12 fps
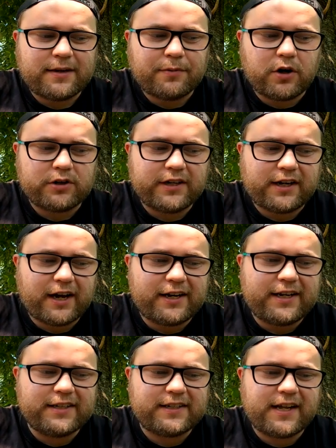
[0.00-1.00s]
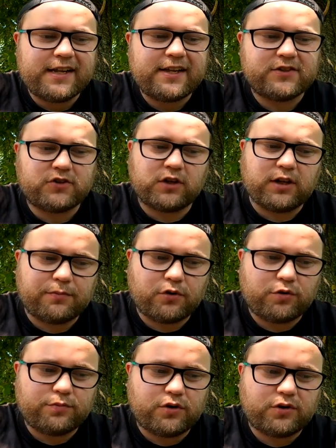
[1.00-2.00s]
da braucht ihr keine XL
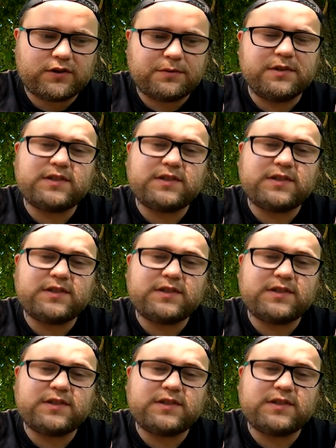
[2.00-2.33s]
Sonderbonbons.